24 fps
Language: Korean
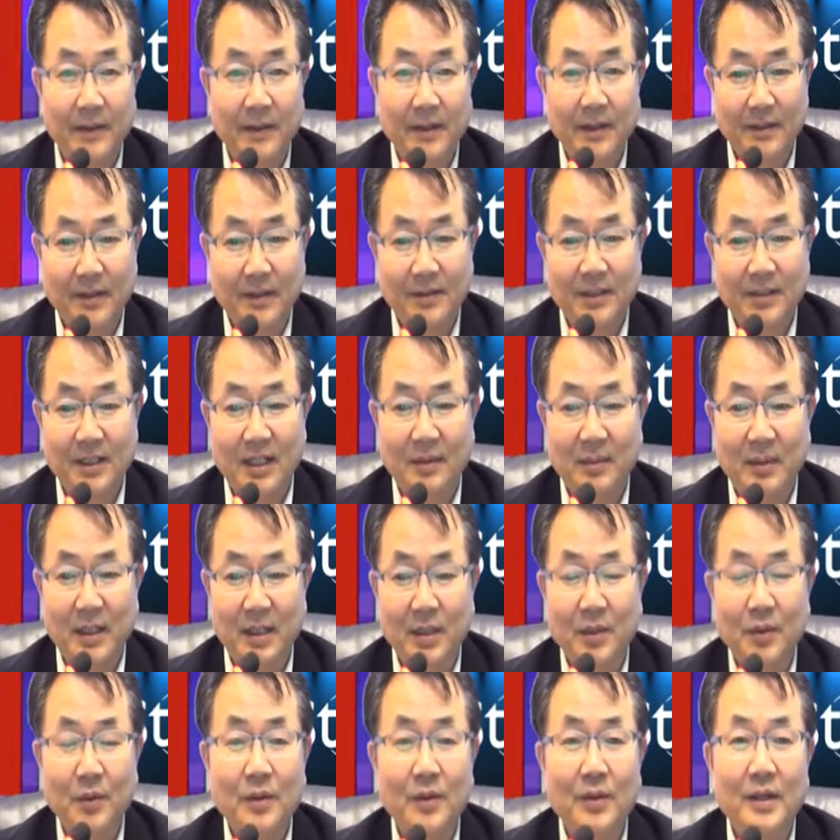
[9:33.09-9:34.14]

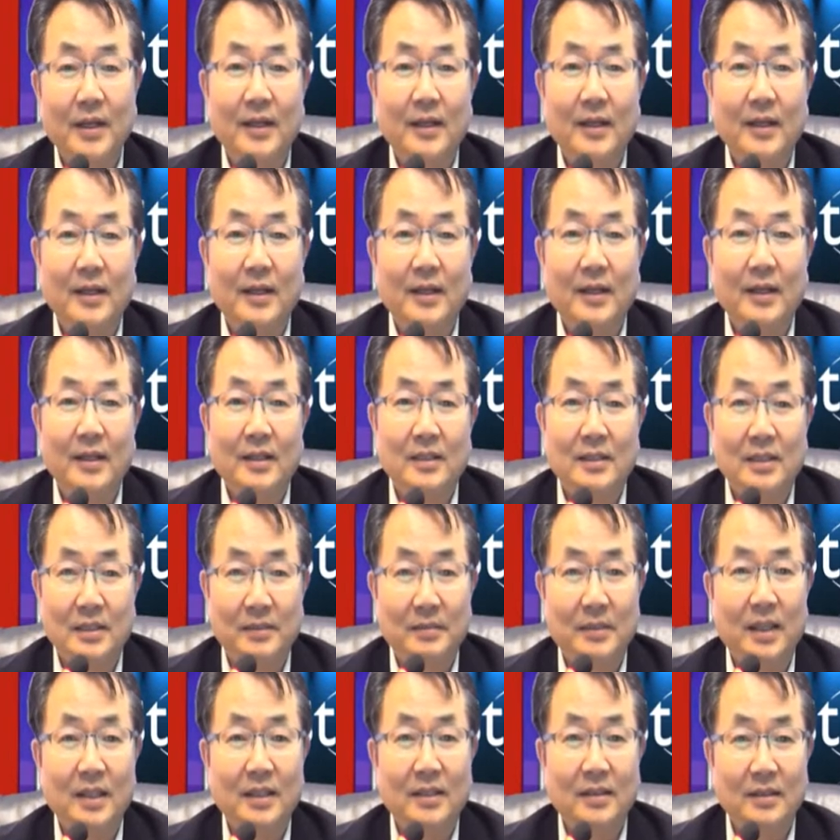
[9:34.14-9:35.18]
이것이야말로
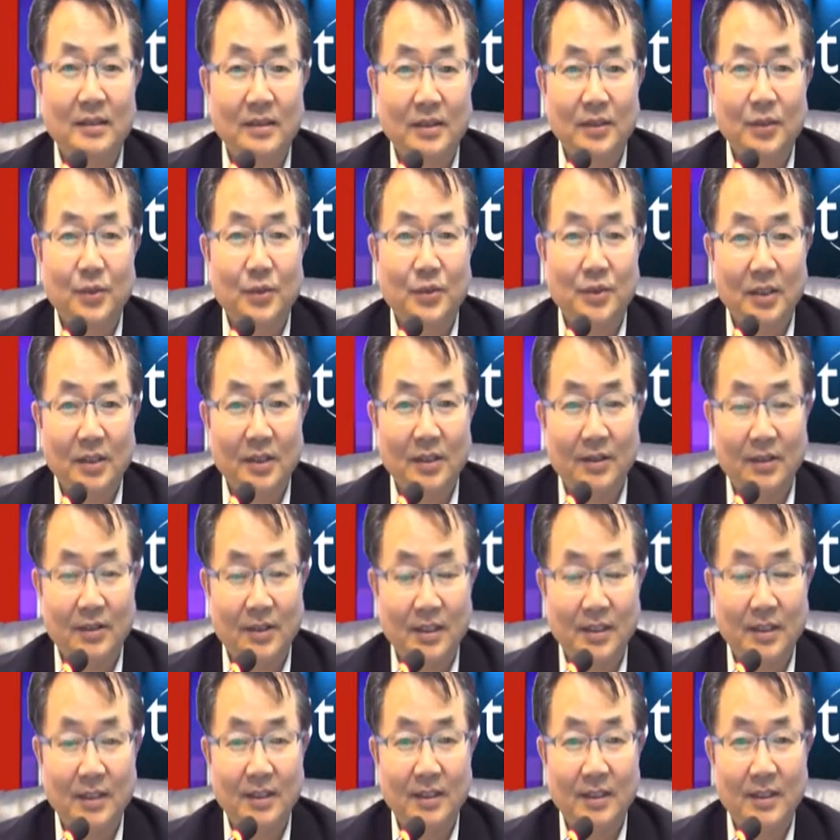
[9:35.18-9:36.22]
스마트 교실
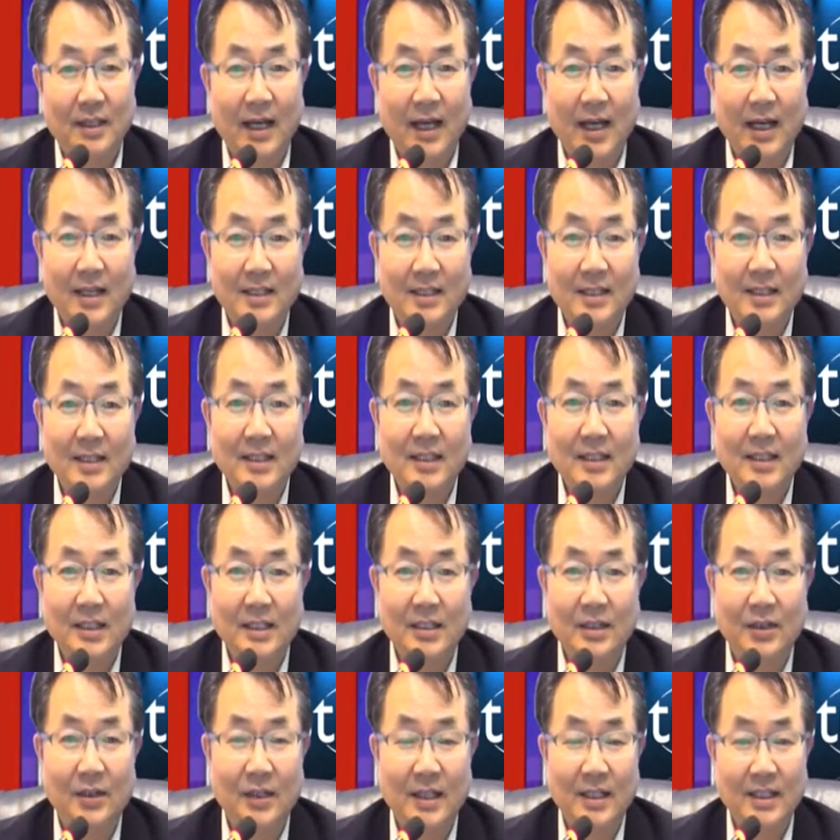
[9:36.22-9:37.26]
혁신은 아직
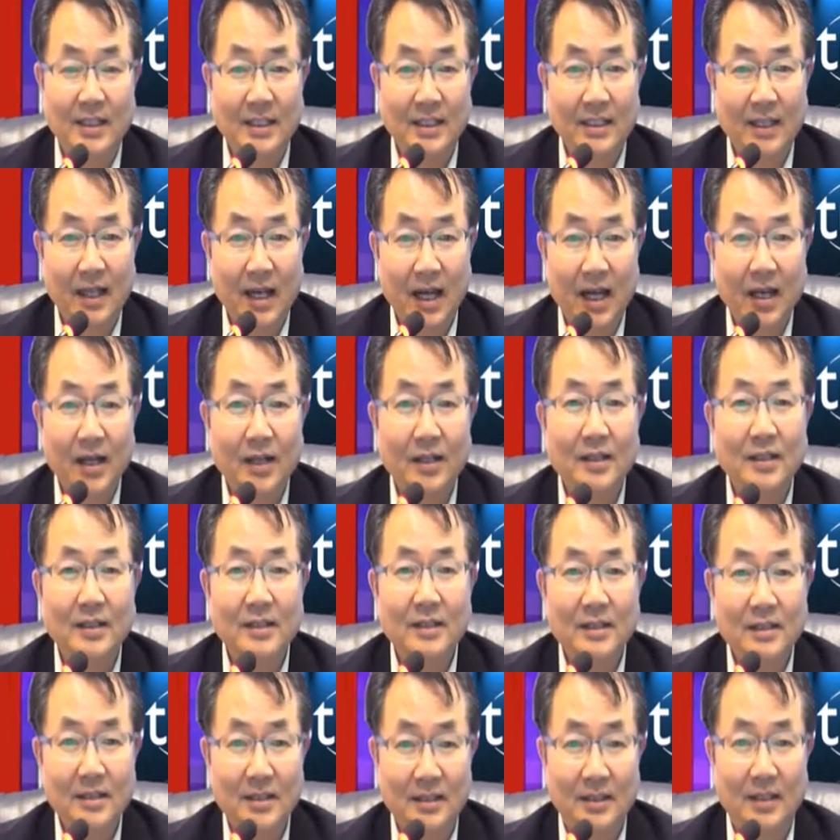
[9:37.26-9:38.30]
일어나지 않는
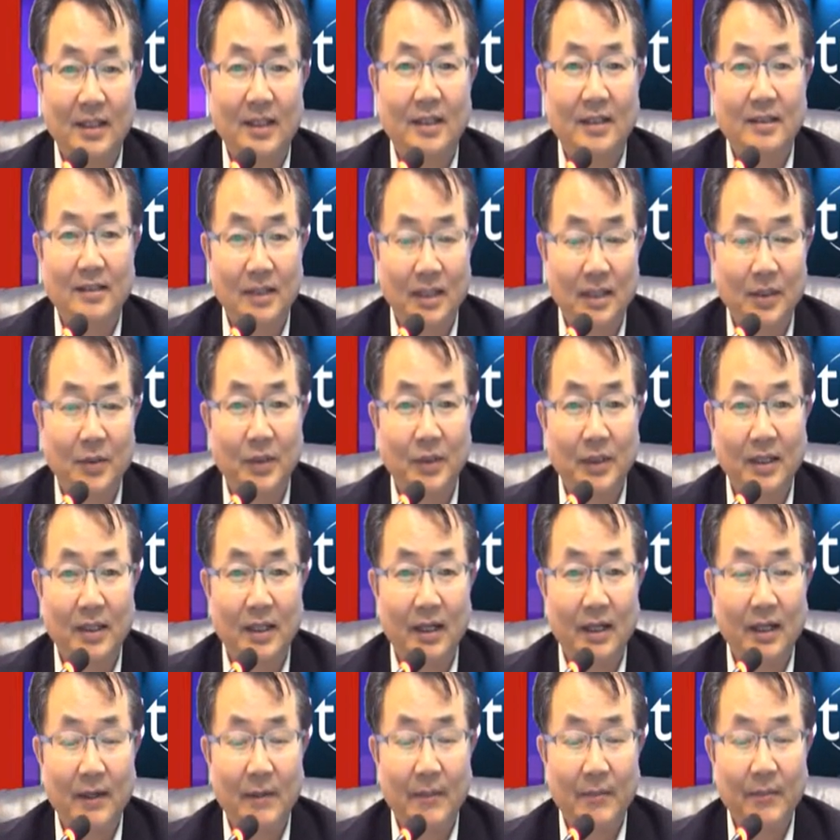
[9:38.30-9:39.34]
시대에 살고 있다.
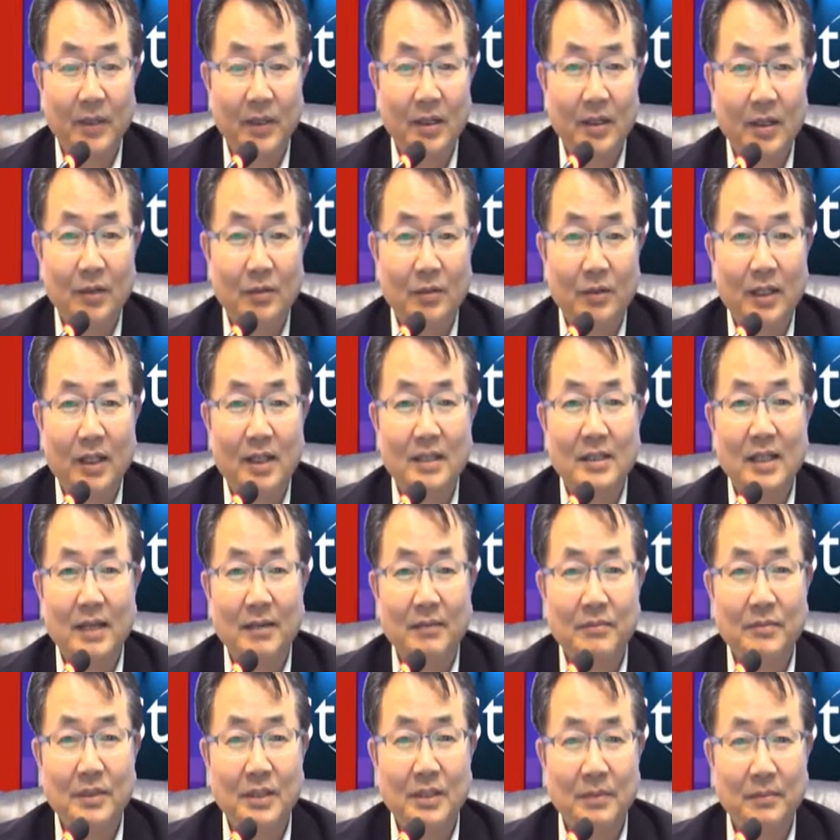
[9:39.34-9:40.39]
우리가
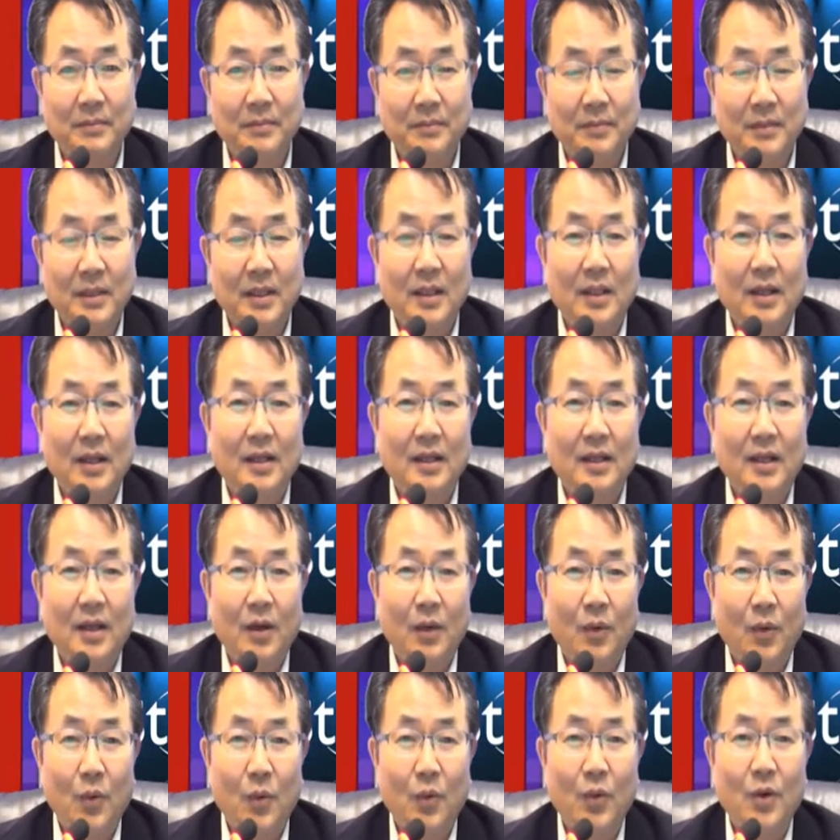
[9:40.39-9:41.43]

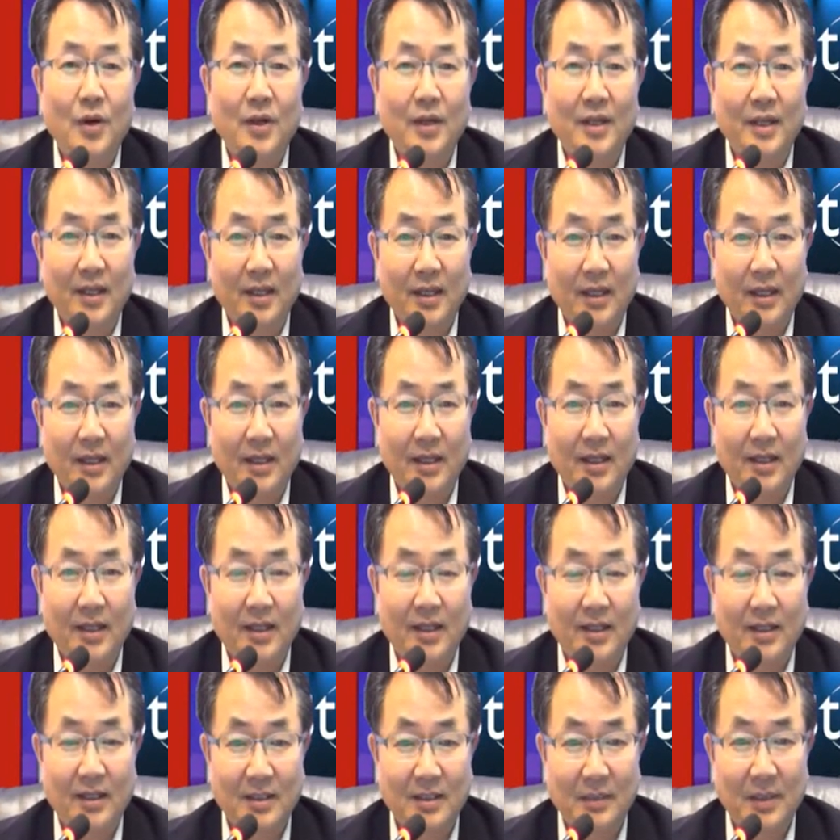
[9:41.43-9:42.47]
35억 개의
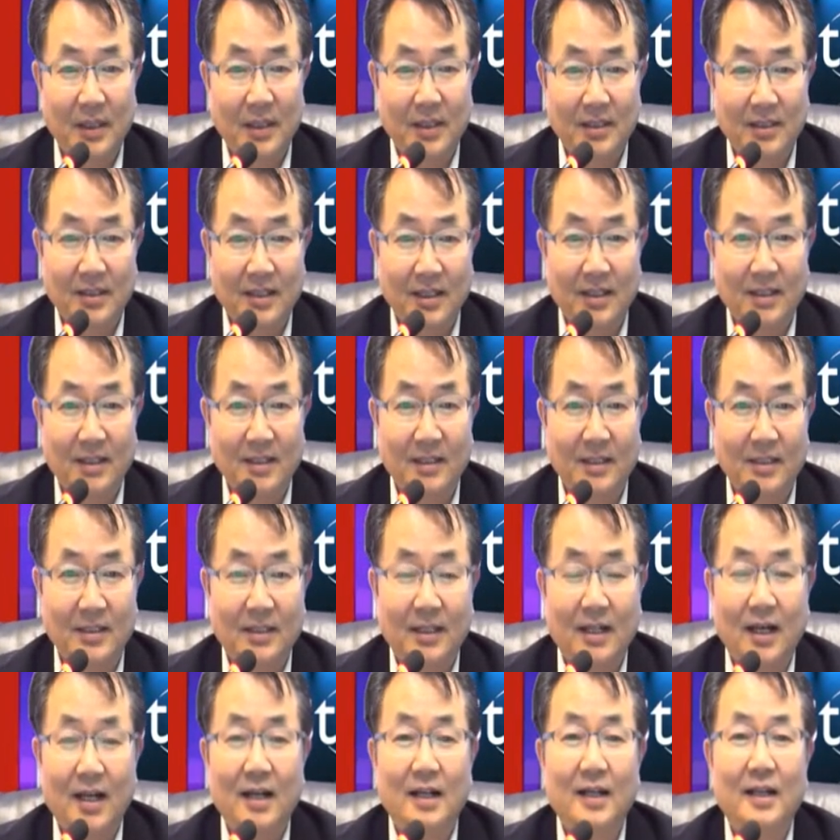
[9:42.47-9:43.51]
스마트 장치를
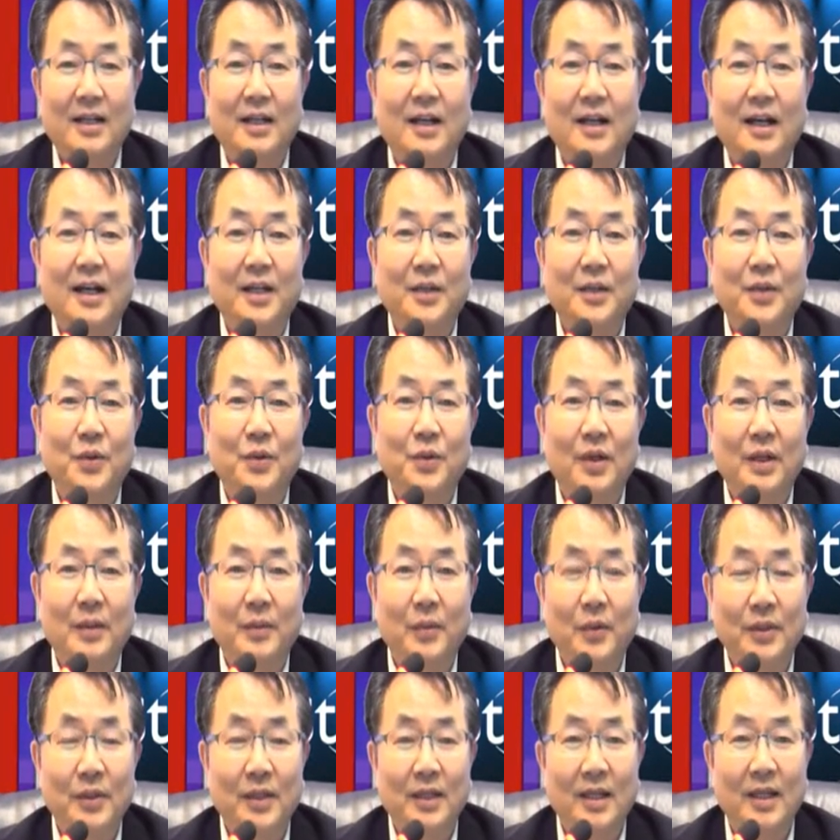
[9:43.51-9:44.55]
각 학교가
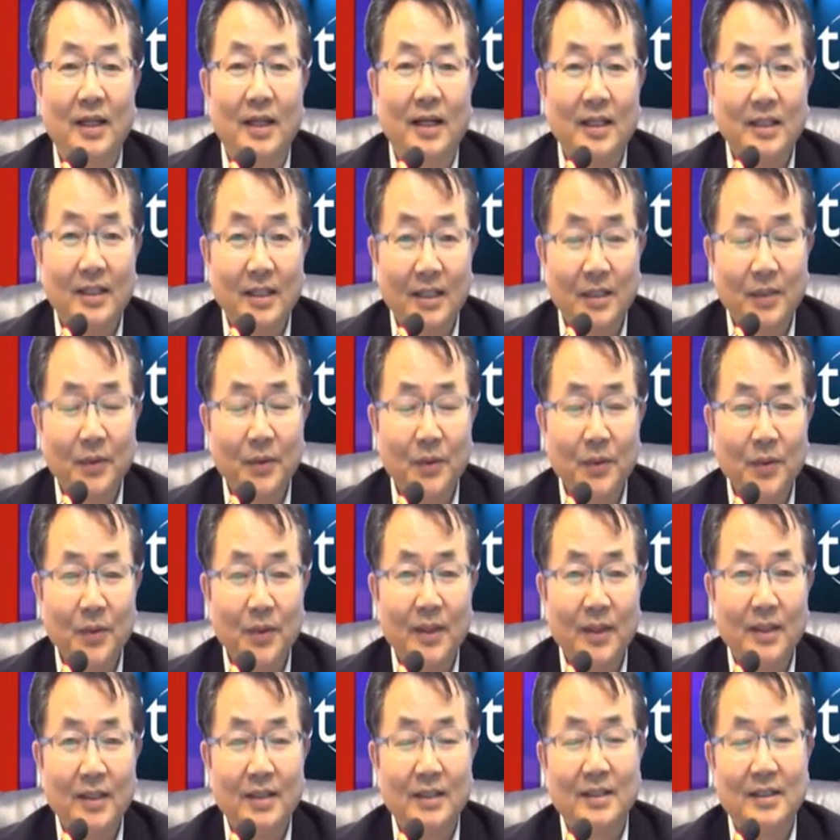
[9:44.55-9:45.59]
본다 하더라도
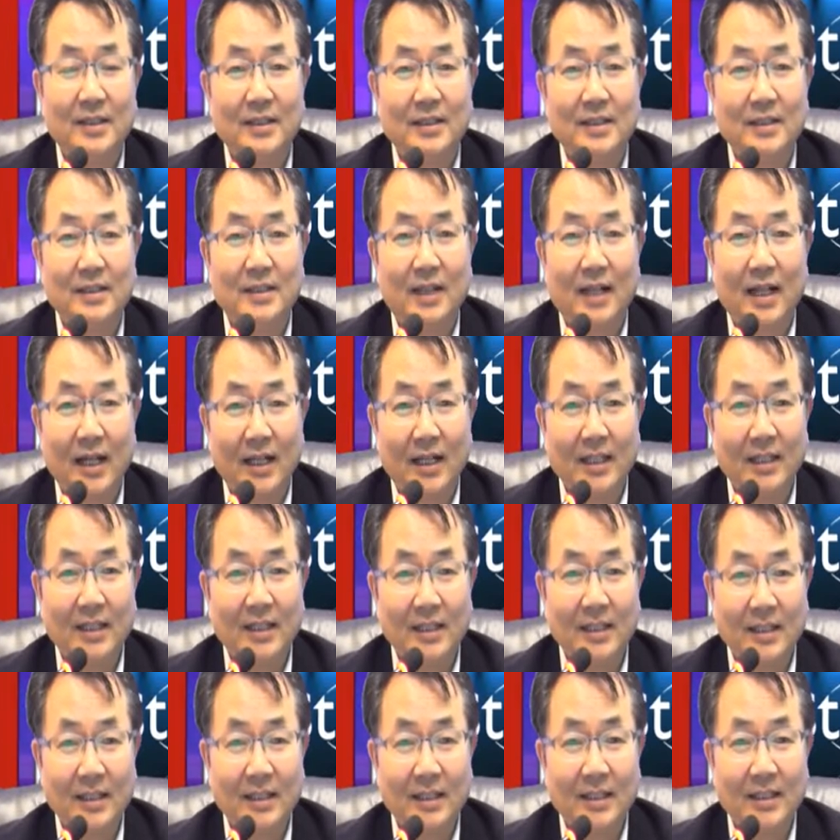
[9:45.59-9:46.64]
그
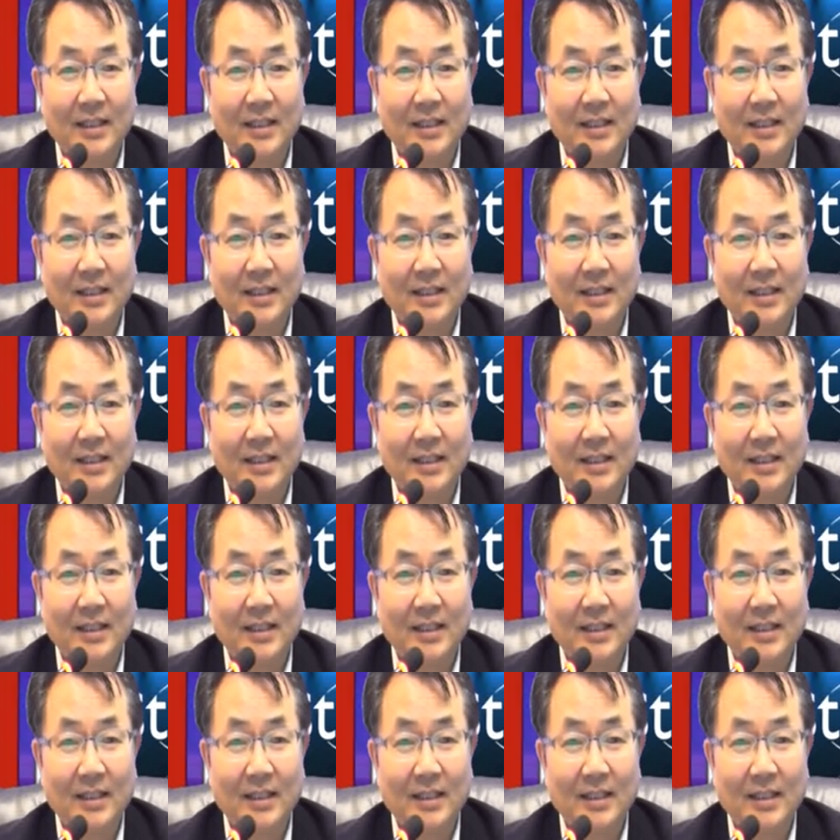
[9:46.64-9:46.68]
강의는